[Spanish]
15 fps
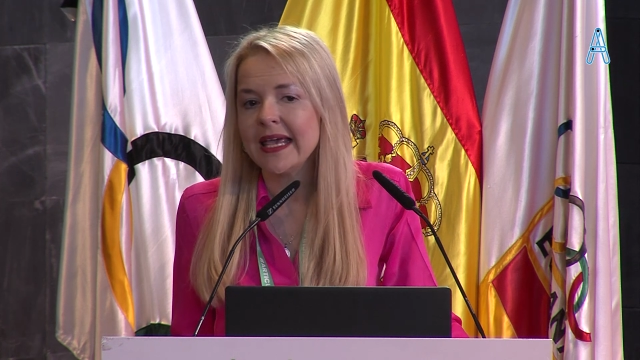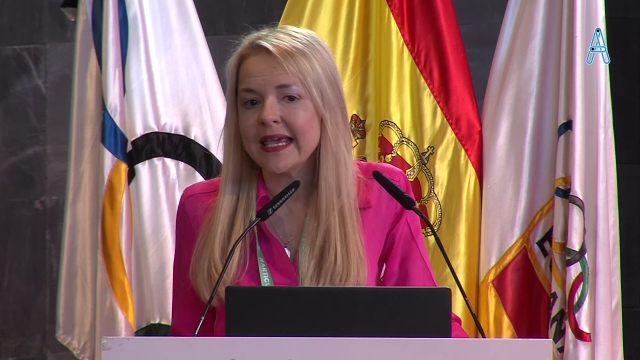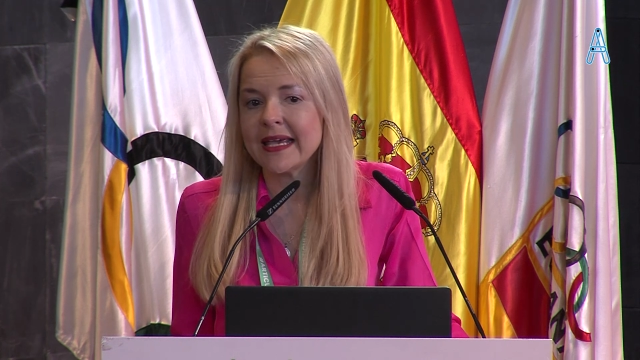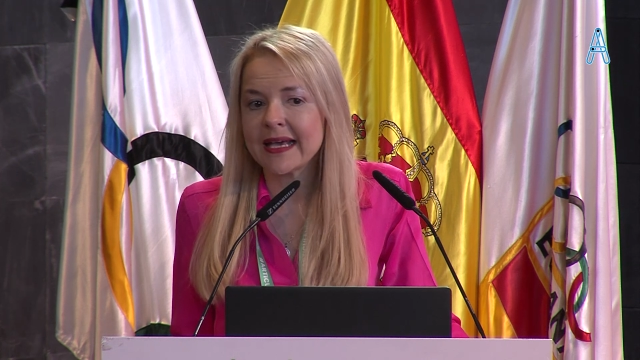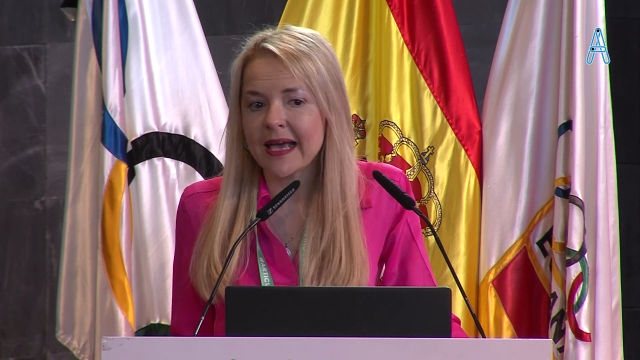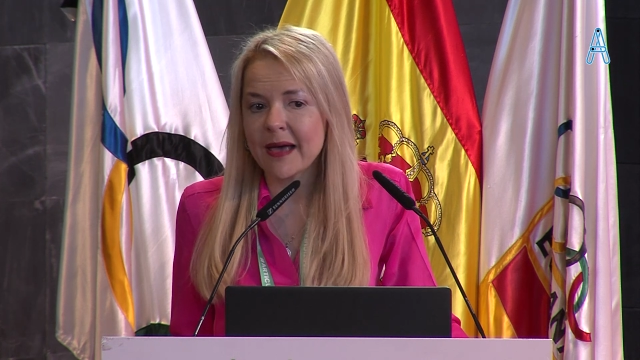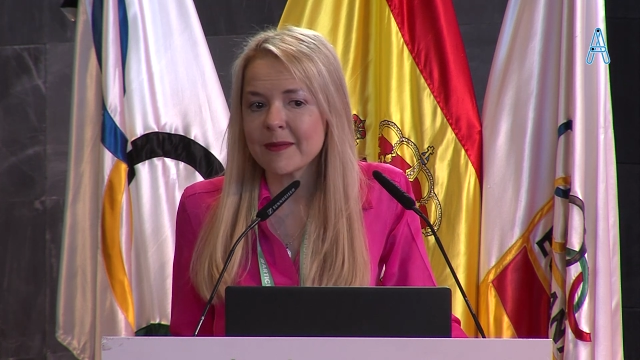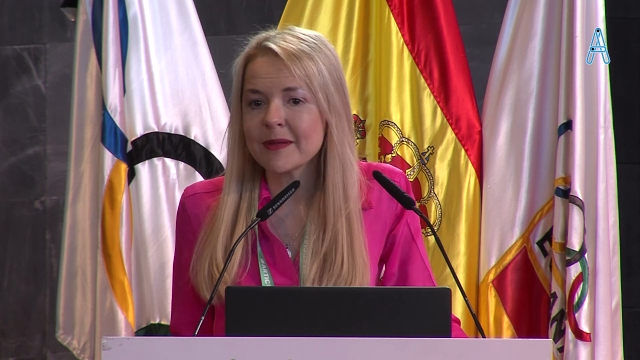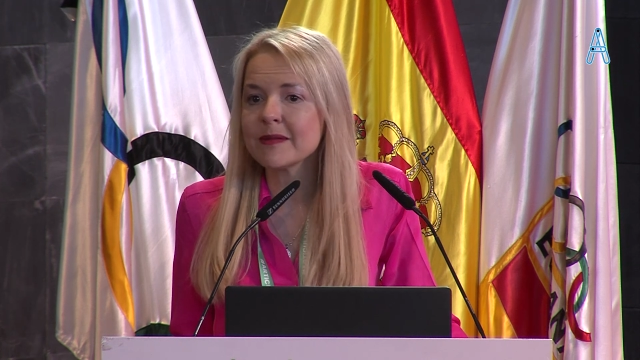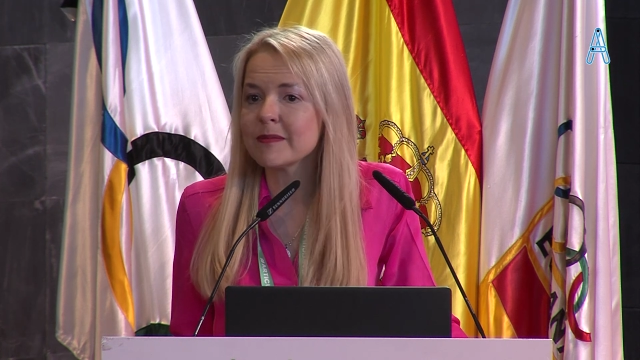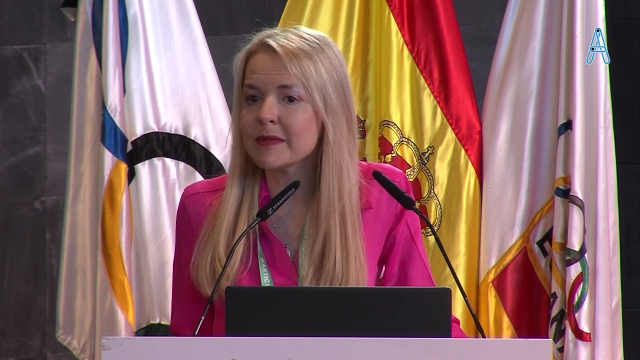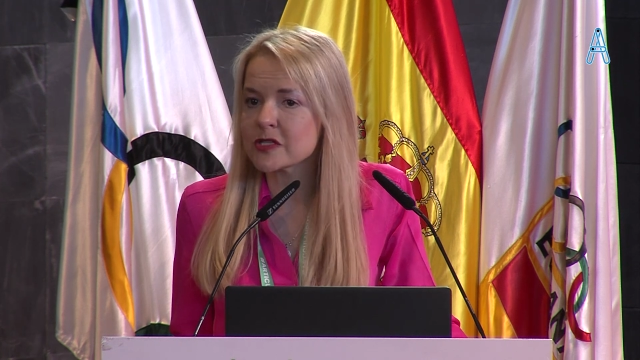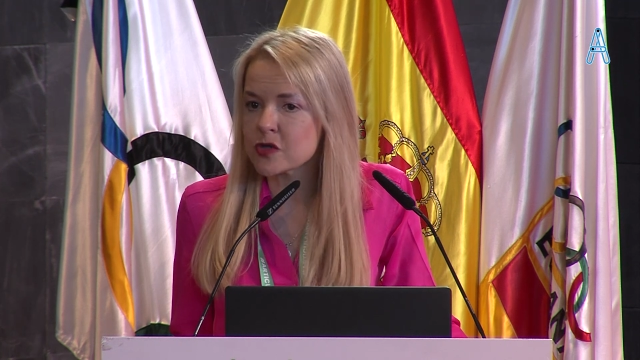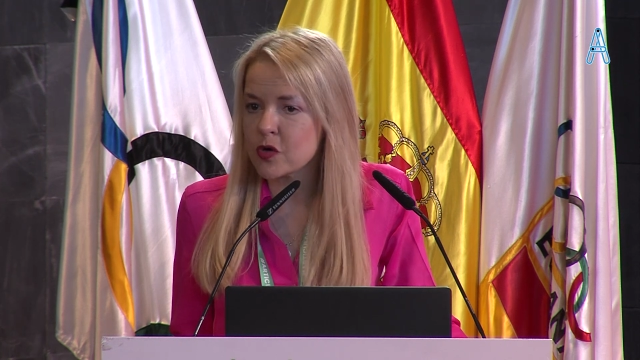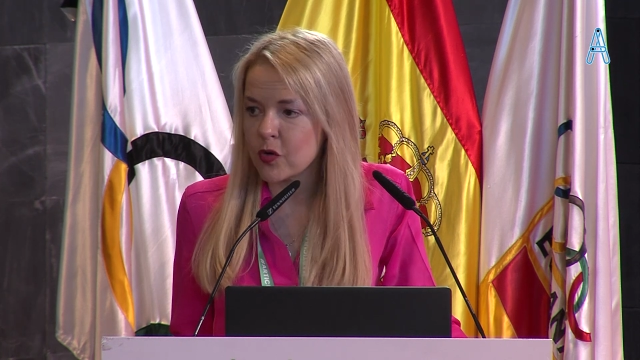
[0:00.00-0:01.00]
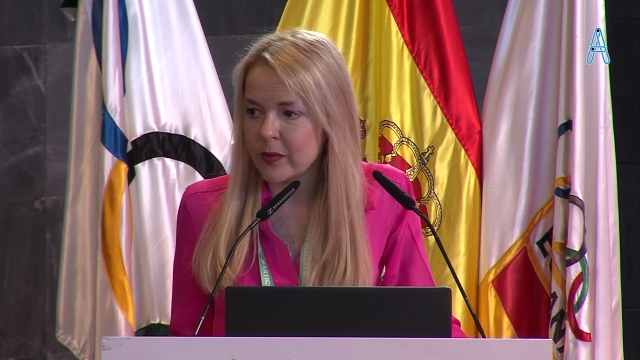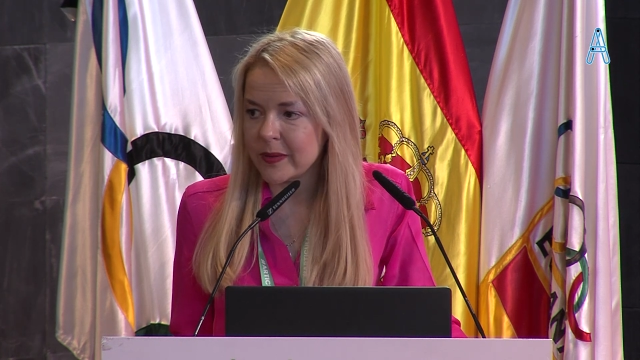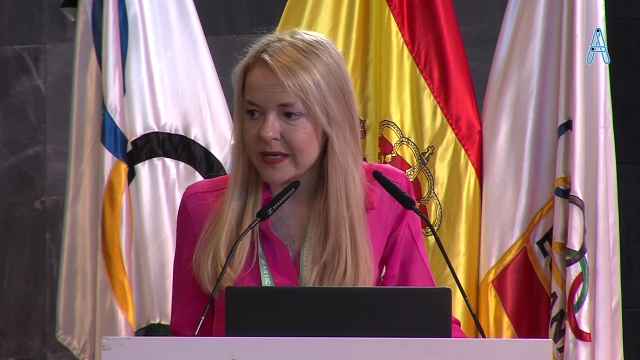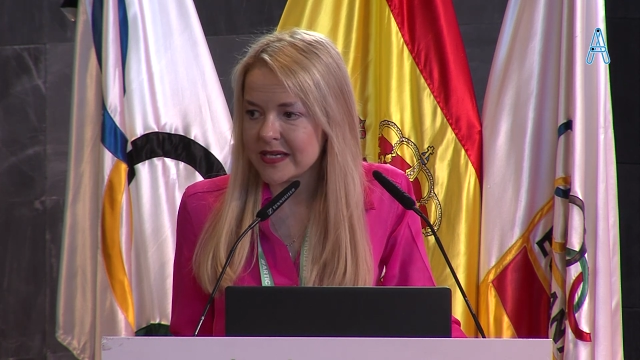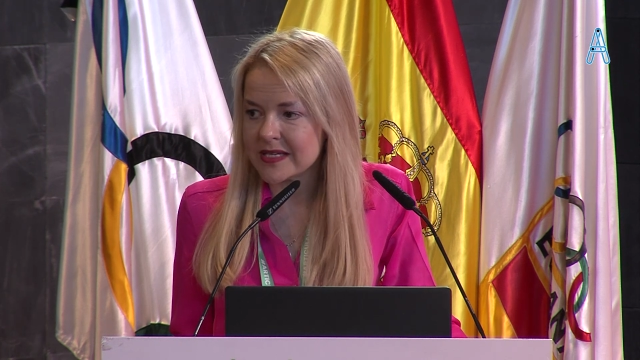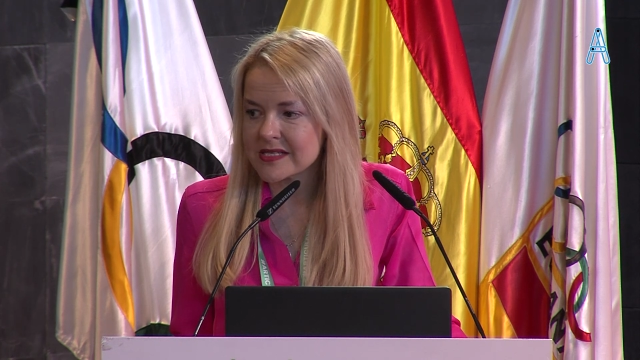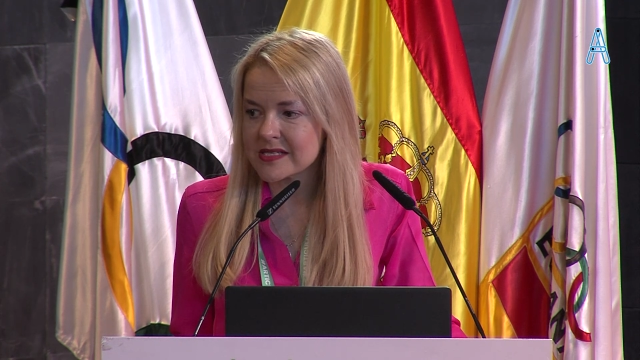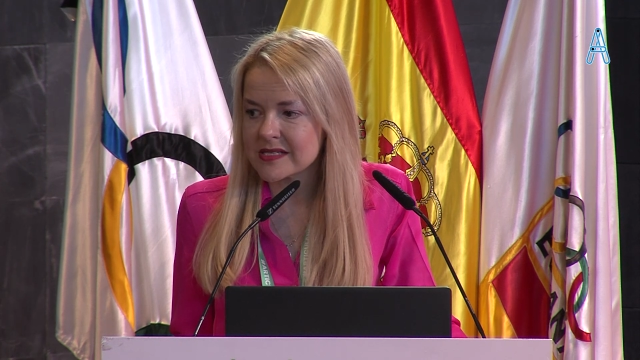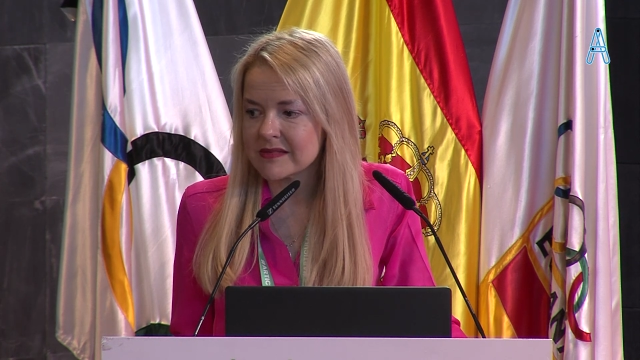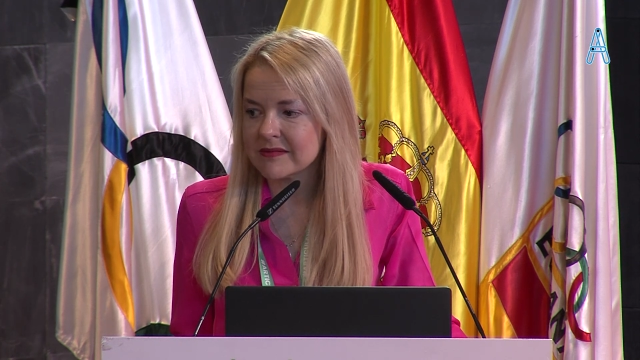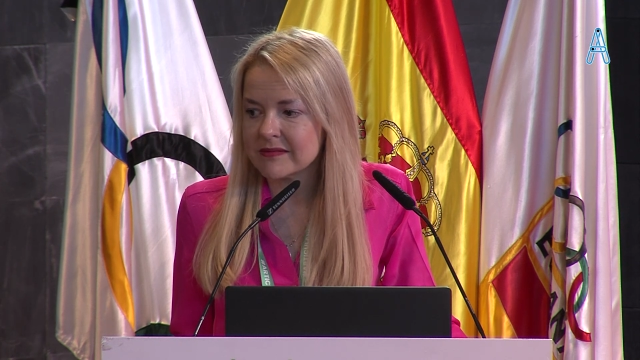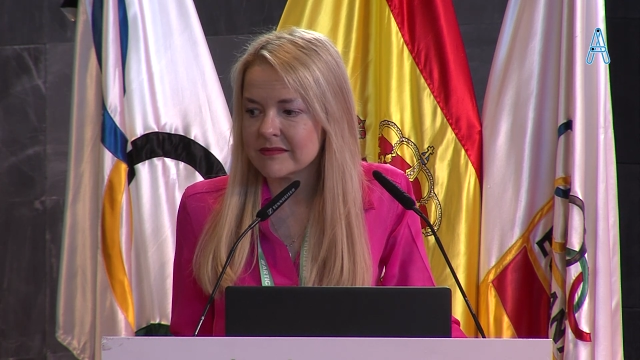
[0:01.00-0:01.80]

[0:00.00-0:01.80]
y cada vez más jóvenes.